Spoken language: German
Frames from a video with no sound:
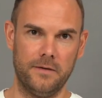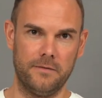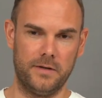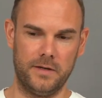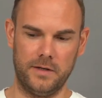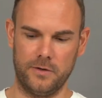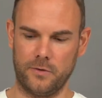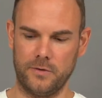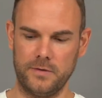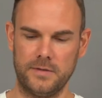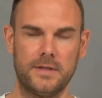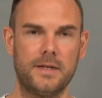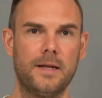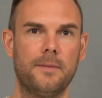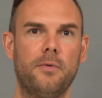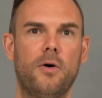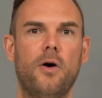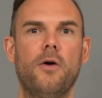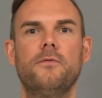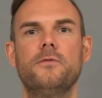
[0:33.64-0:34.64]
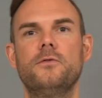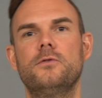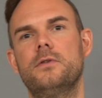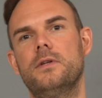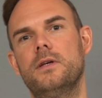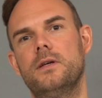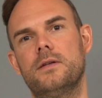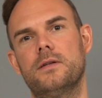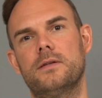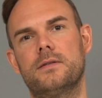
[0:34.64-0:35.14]
Wenn die Drosselklappe offen
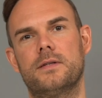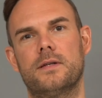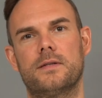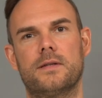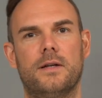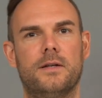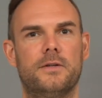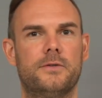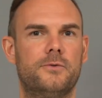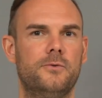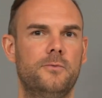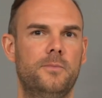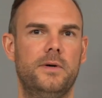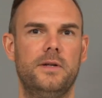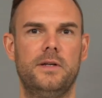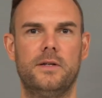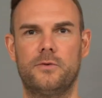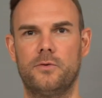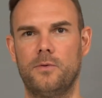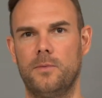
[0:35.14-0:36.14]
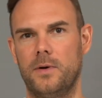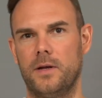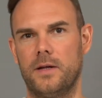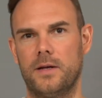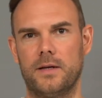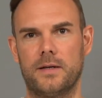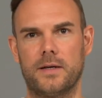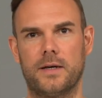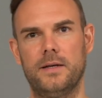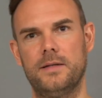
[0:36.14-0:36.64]
steht, ist das alles super, der
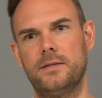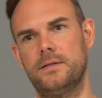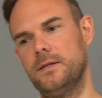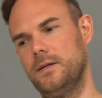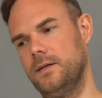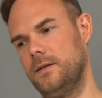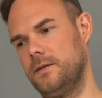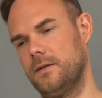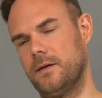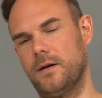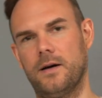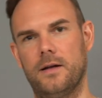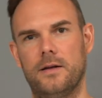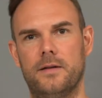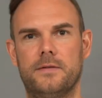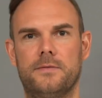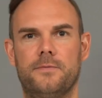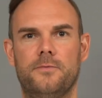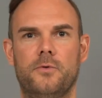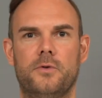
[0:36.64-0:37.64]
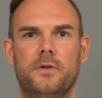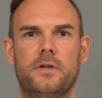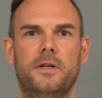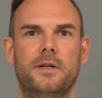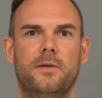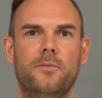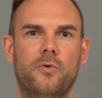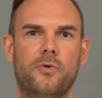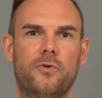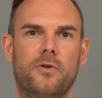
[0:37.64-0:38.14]
Turbolader dreht sich, alles wird in
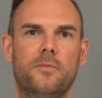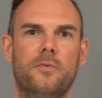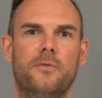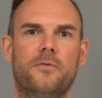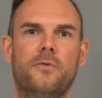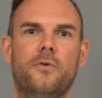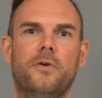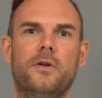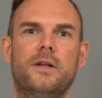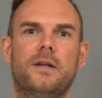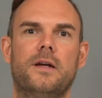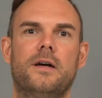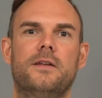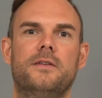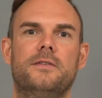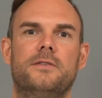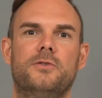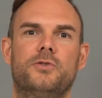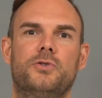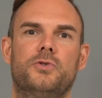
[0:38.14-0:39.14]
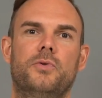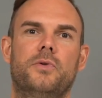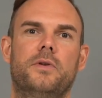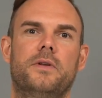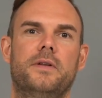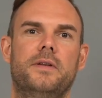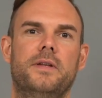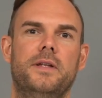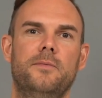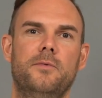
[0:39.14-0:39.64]
den Motor befördert, alles ist schön.
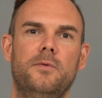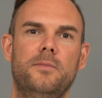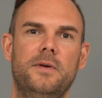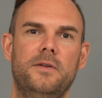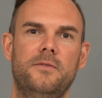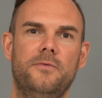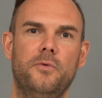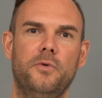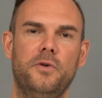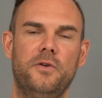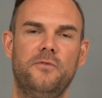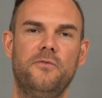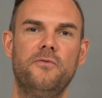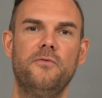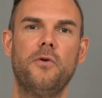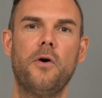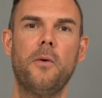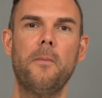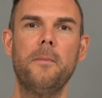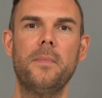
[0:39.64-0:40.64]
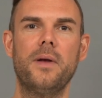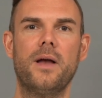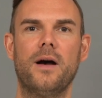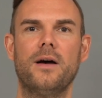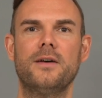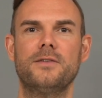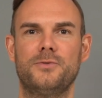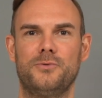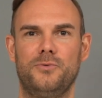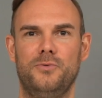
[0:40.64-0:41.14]
In dem Moment, wo ich vom
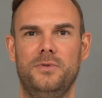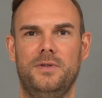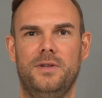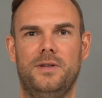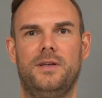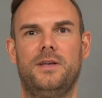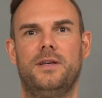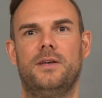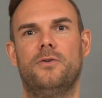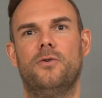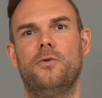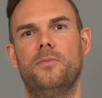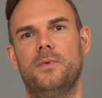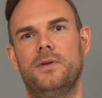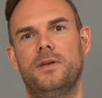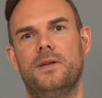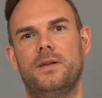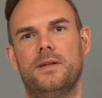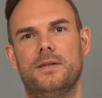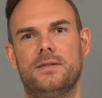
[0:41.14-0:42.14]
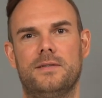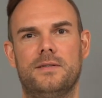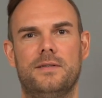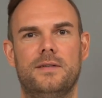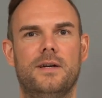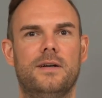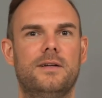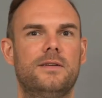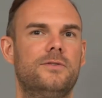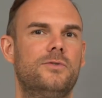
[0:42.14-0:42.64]
Gas runtergehe, um in den nächsten
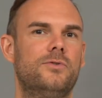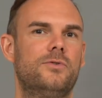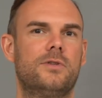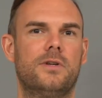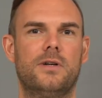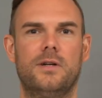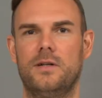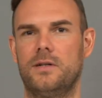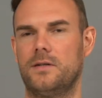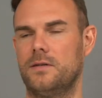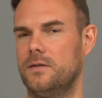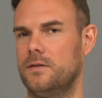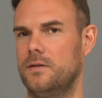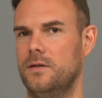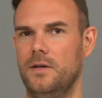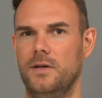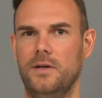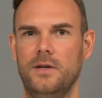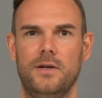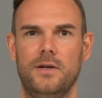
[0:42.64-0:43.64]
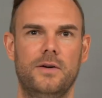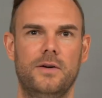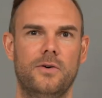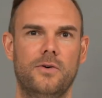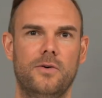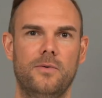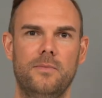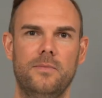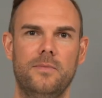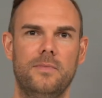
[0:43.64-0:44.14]
Gang zu schalten,
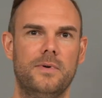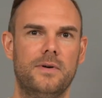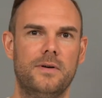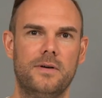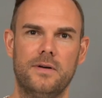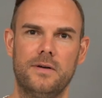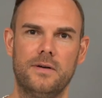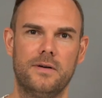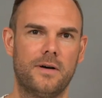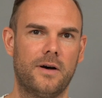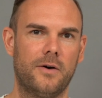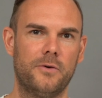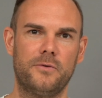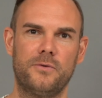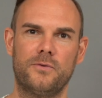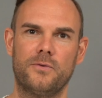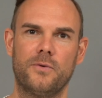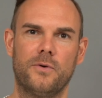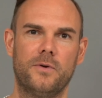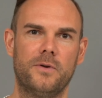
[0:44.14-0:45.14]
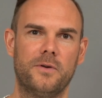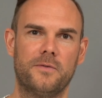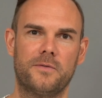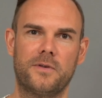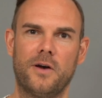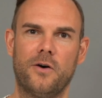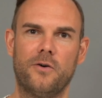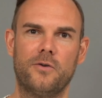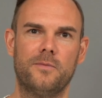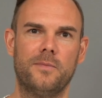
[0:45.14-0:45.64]
um äh, auszurollen auf
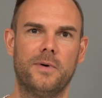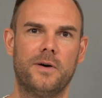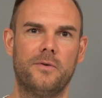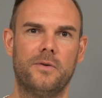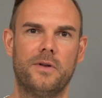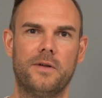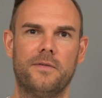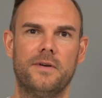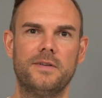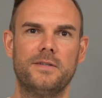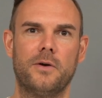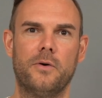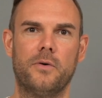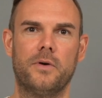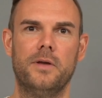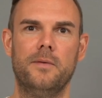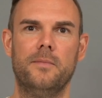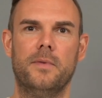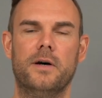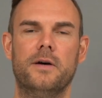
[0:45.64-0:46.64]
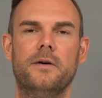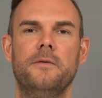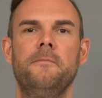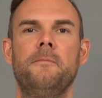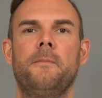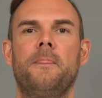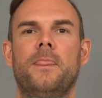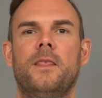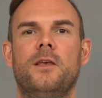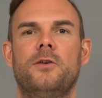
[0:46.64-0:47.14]
der Autobahn oder was auch
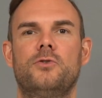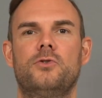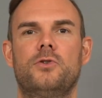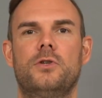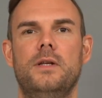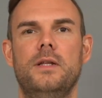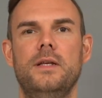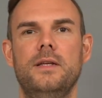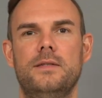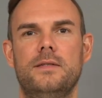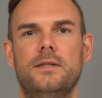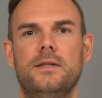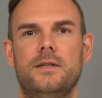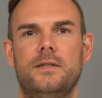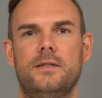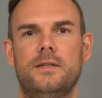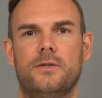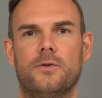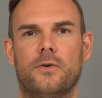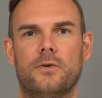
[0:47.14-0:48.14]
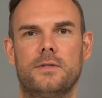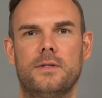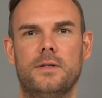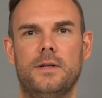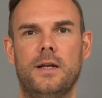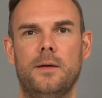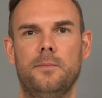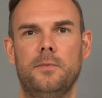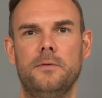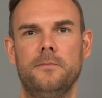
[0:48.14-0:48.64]
immer, schließe ich die
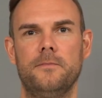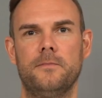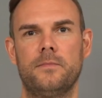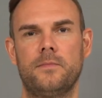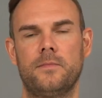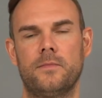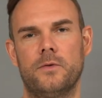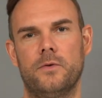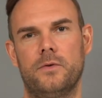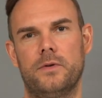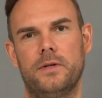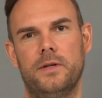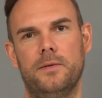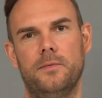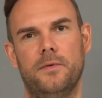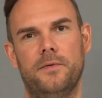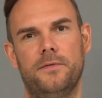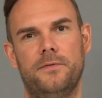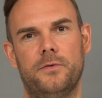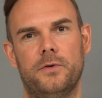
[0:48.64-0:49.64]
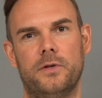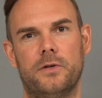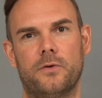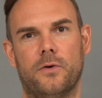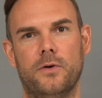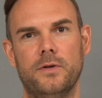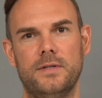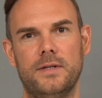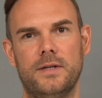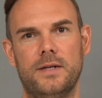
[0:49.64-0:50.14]
Drosselklappe und in dem Moment, wo die
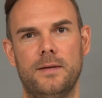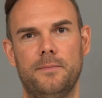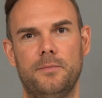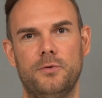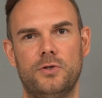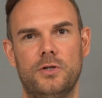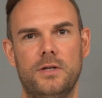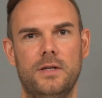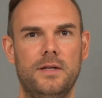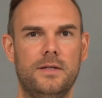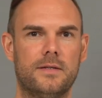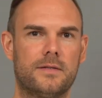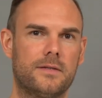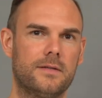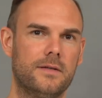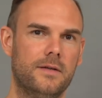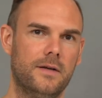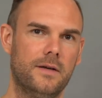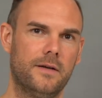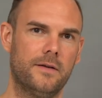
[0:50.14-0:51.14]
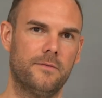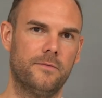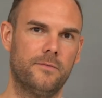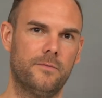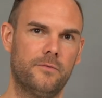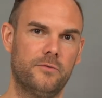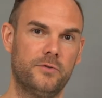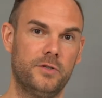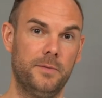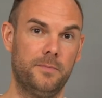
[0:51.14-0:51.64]
Drosselklappe schließt,
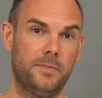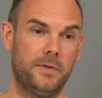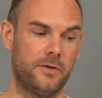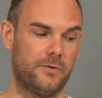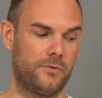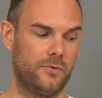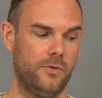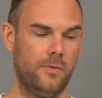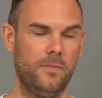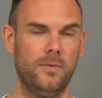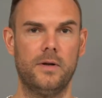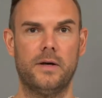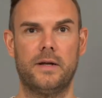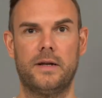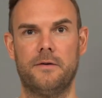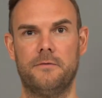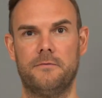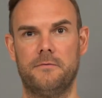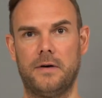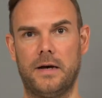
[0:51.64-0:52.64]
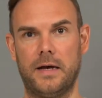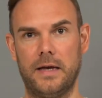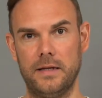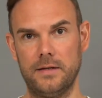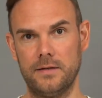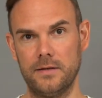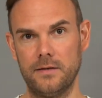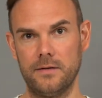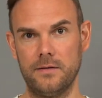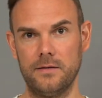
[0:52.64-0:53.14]
schiebt der Turbolader
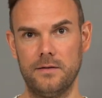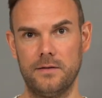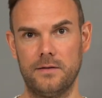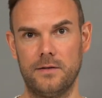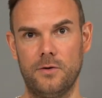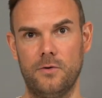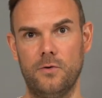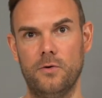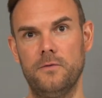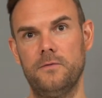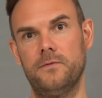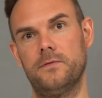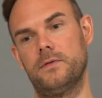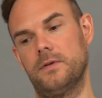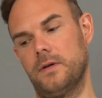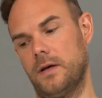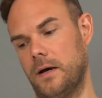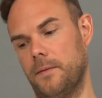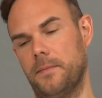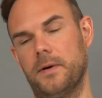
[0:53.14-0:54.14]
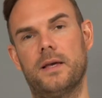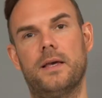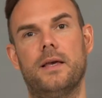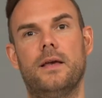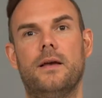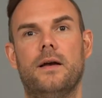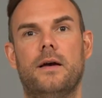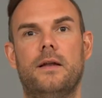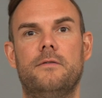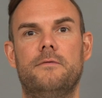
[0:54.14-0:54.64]
weiter die Luft, aber
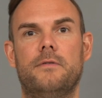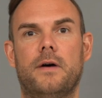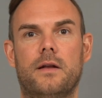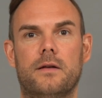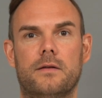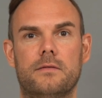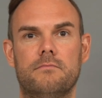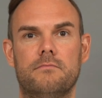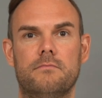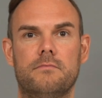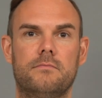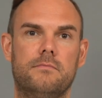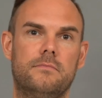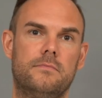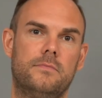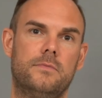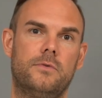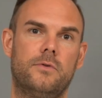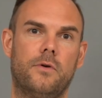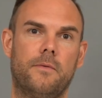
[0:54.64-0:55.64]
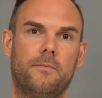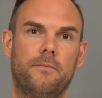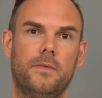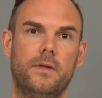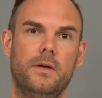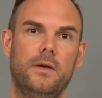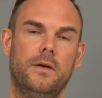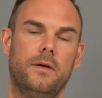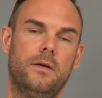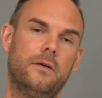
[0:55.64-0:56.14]
gegen eine Wand. So.
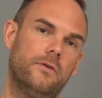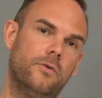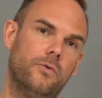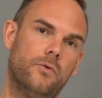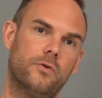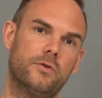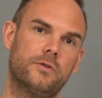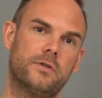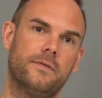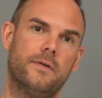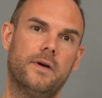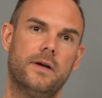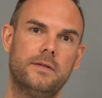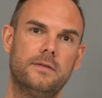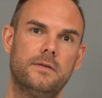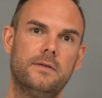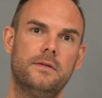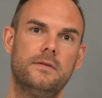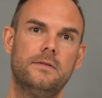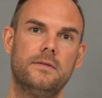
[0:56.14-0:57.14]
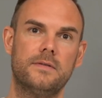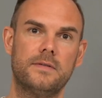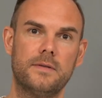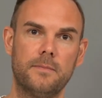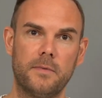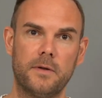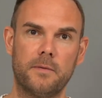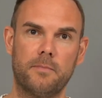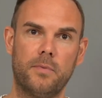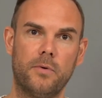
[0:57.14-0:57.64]
Logischerweise
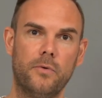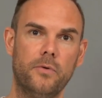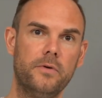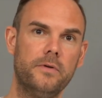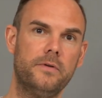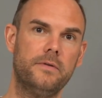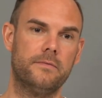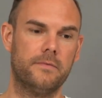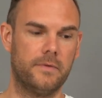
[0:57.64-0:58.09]
ziemlich blöd,